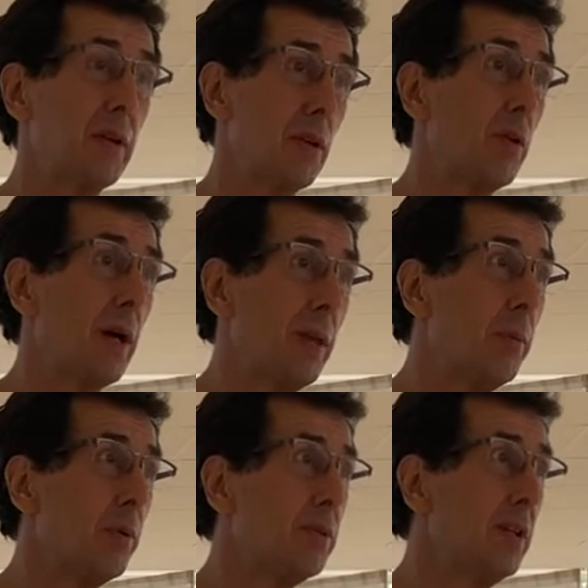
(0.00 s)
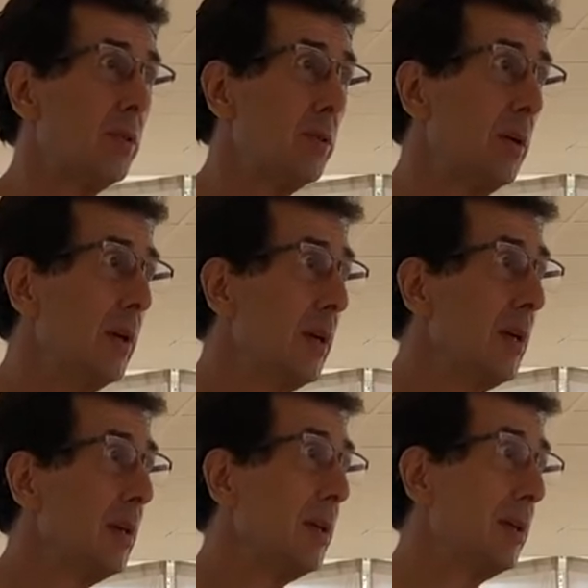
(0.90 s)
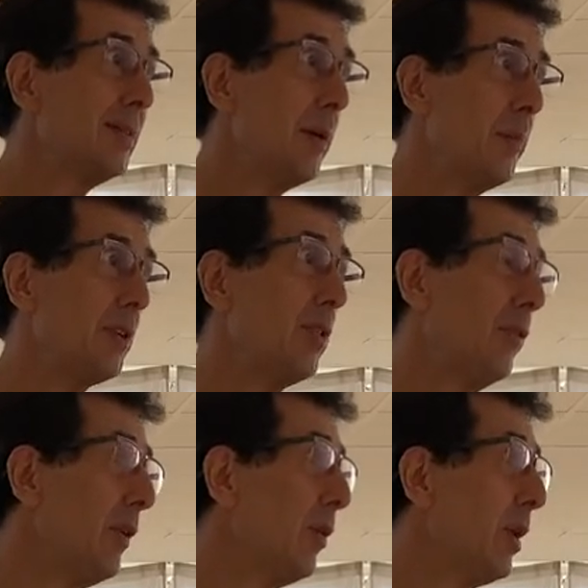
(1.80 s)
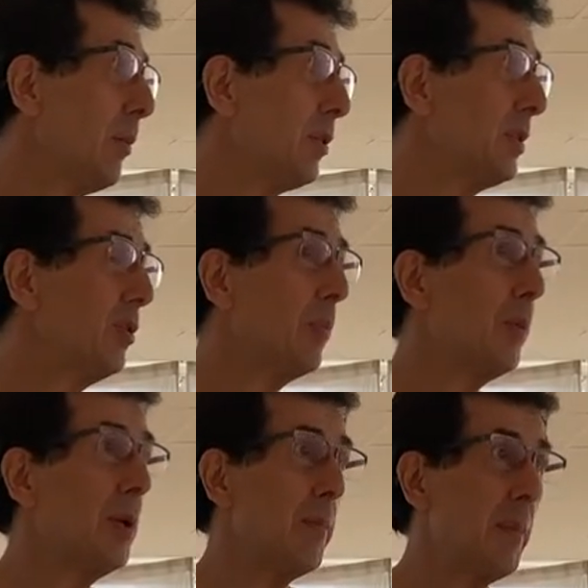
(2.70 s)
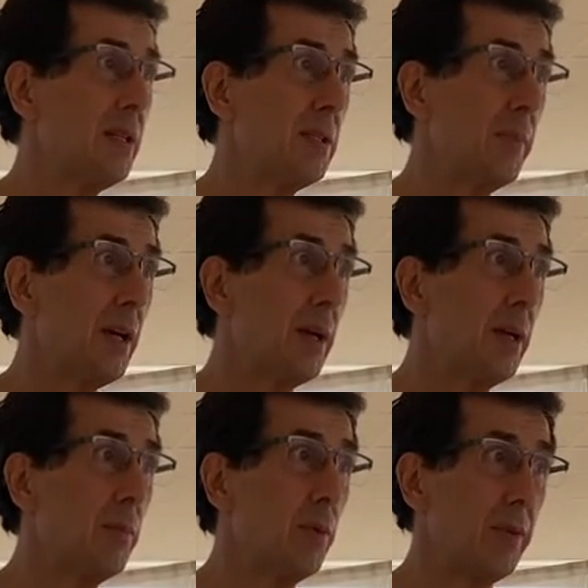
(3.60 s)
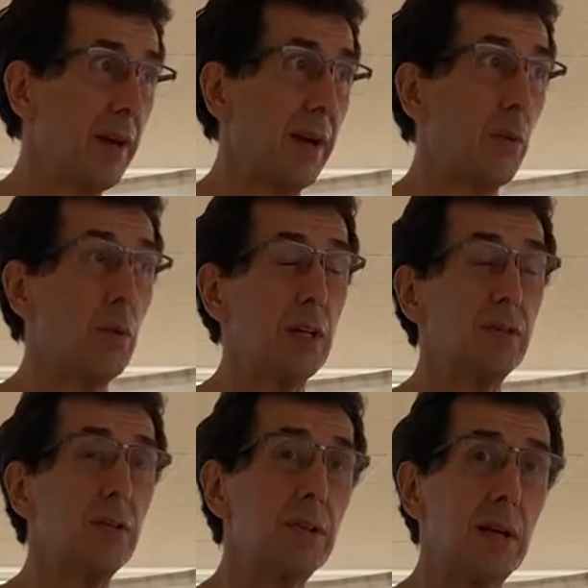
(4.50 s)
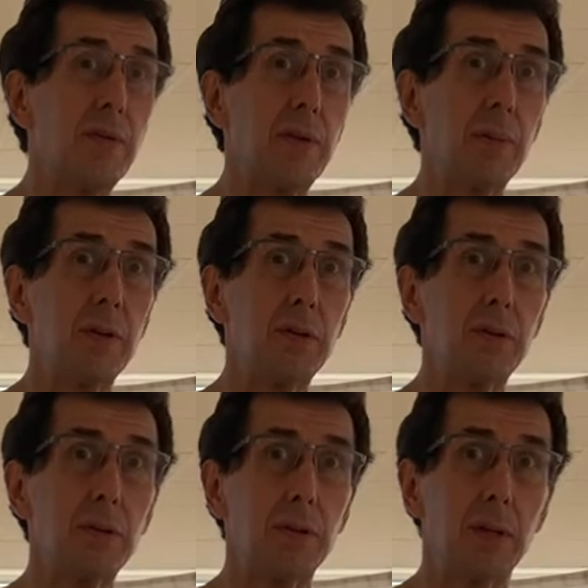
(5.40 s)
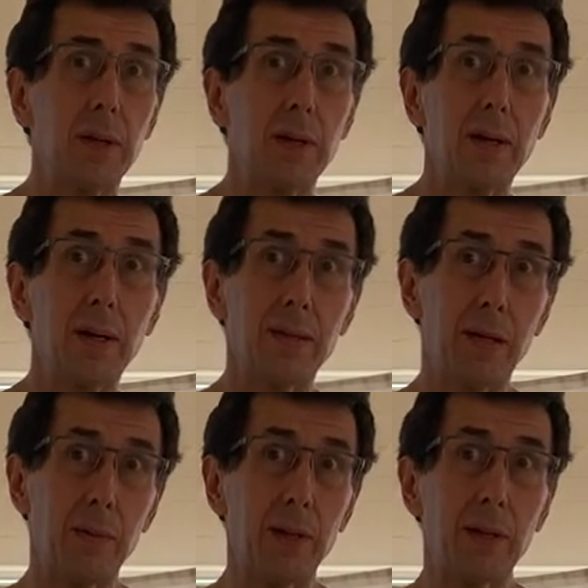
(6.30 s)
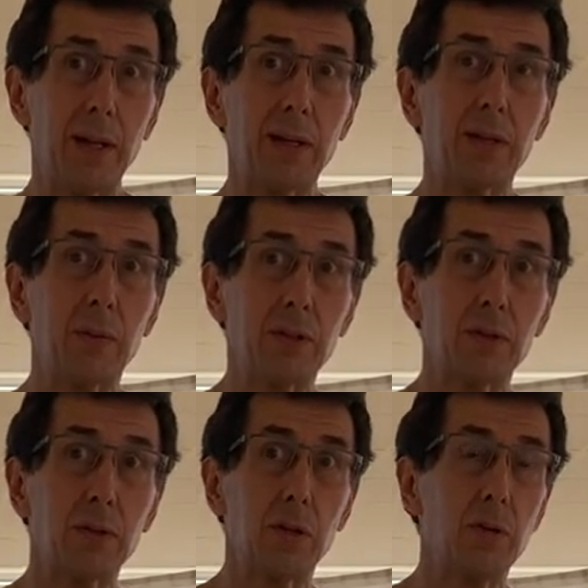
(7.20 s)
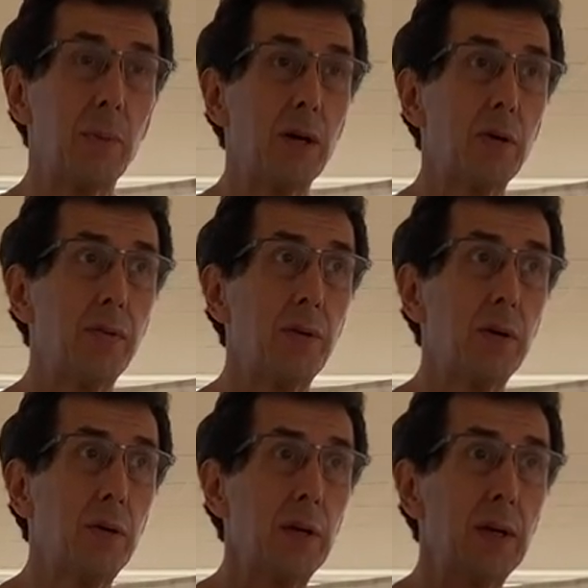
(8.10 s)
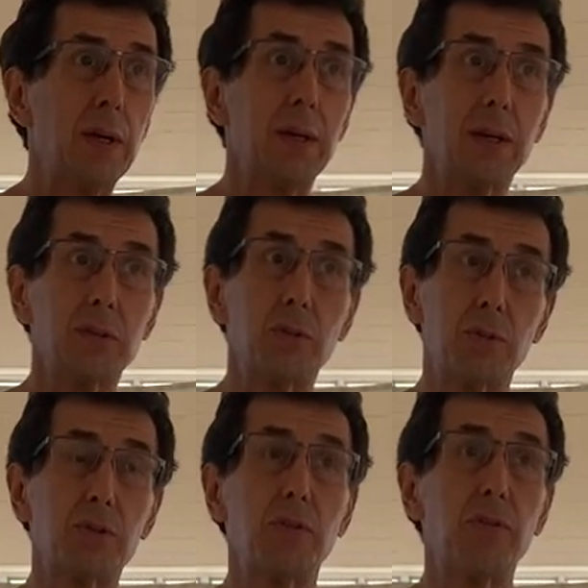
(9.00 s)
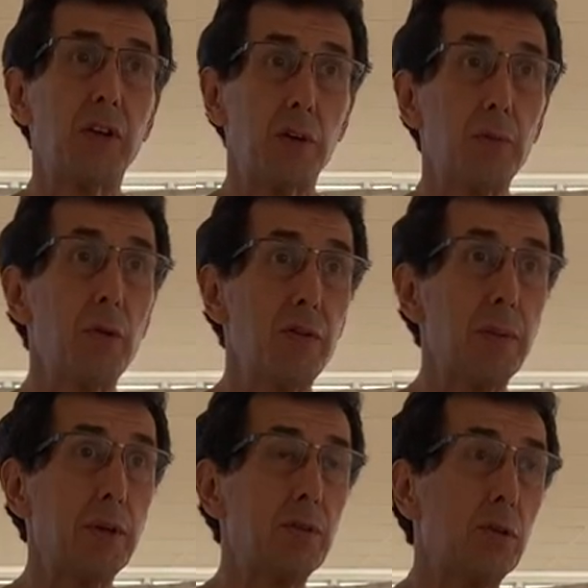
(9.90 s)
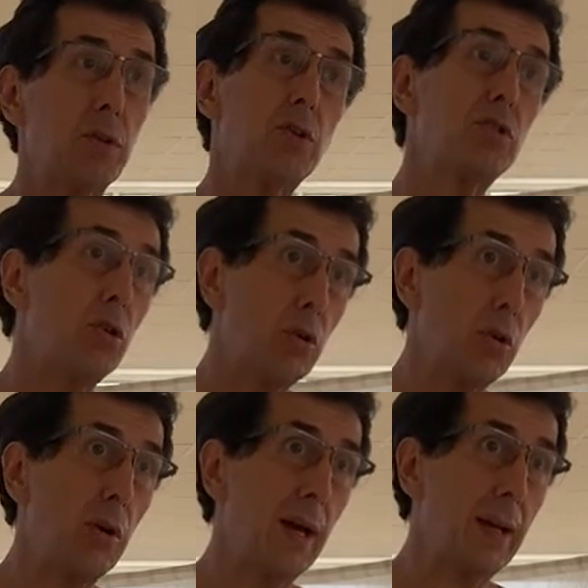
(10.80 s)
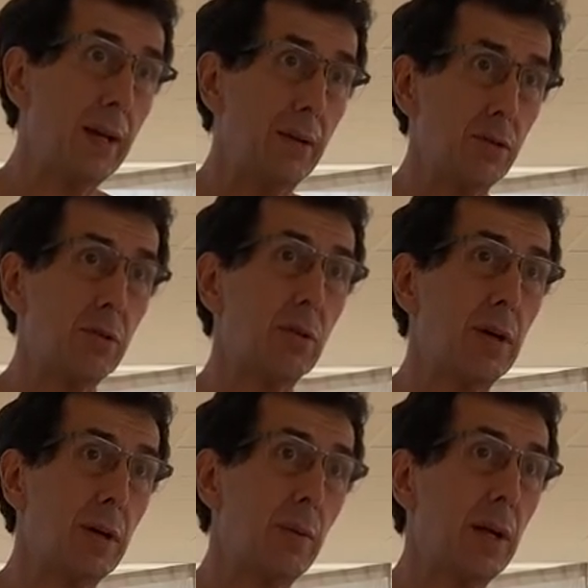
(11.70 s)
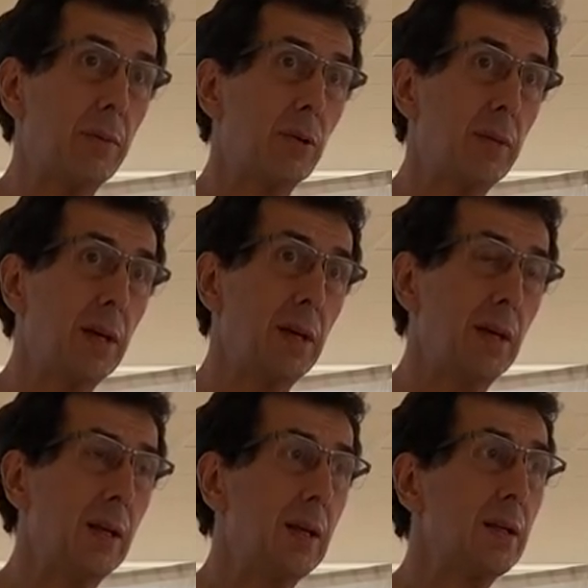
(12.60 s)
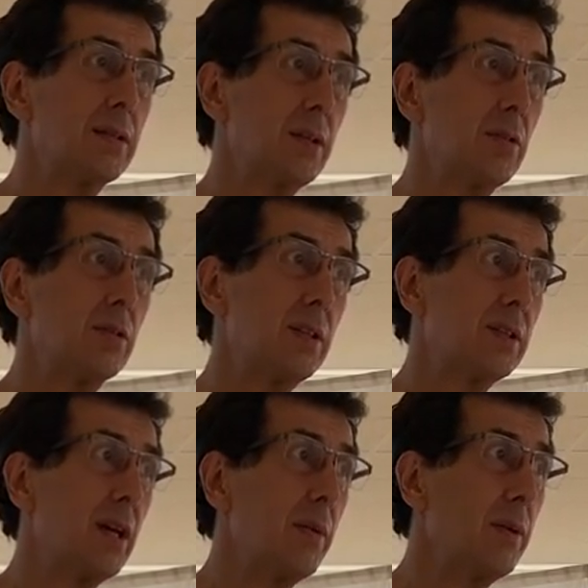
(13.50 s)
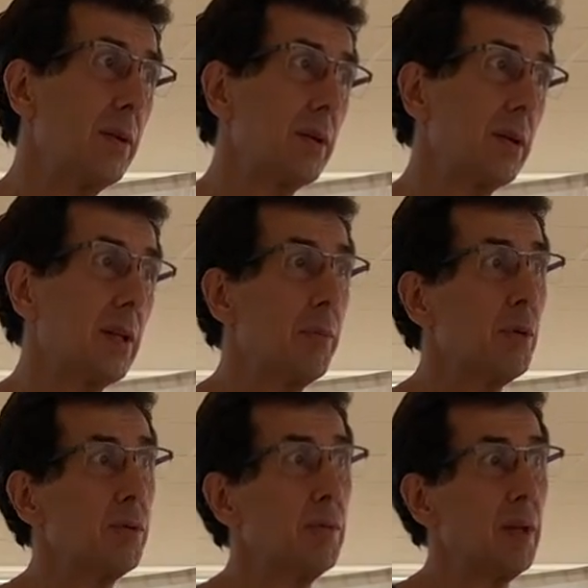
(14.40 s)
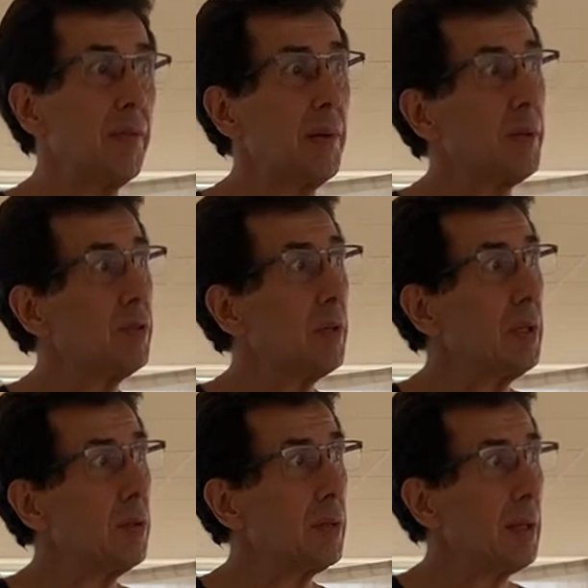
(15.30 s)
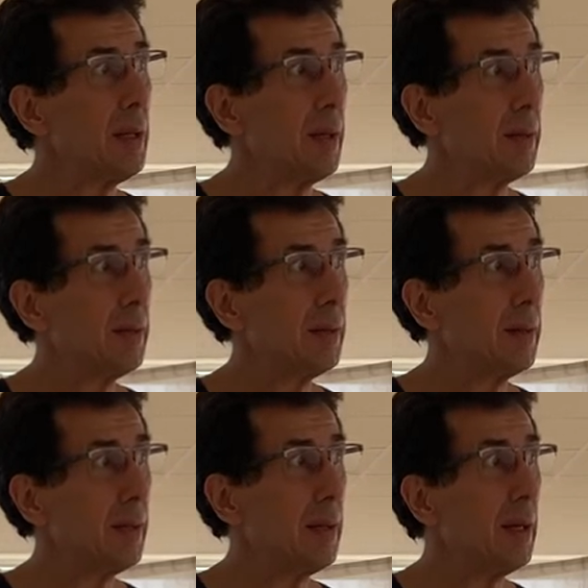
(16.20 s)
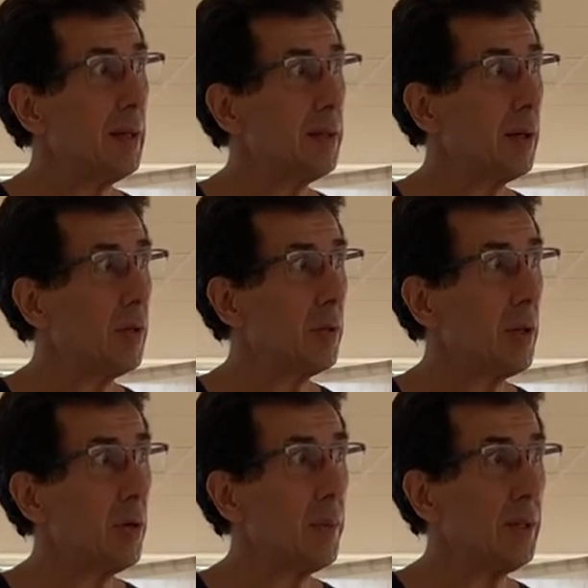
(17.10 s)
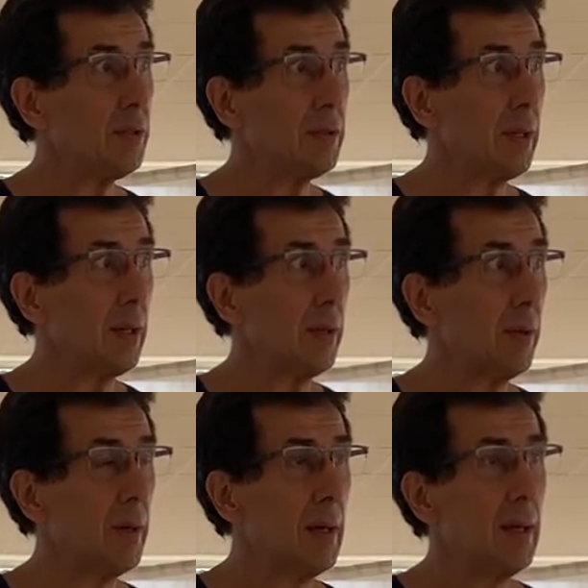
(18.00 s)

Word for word: de los adipocitos y esa hipertrofia de los adipocitos pone en marcha mecanismos de regulación de la inflamación a través de la activación de los macrófagos y eso produce un fenómeno inflamatorio, no solo local, no solo a nivel abdominal, sino se sabe que está produciendo una inflamación endotelial en el interior de los vasos sanguíneos.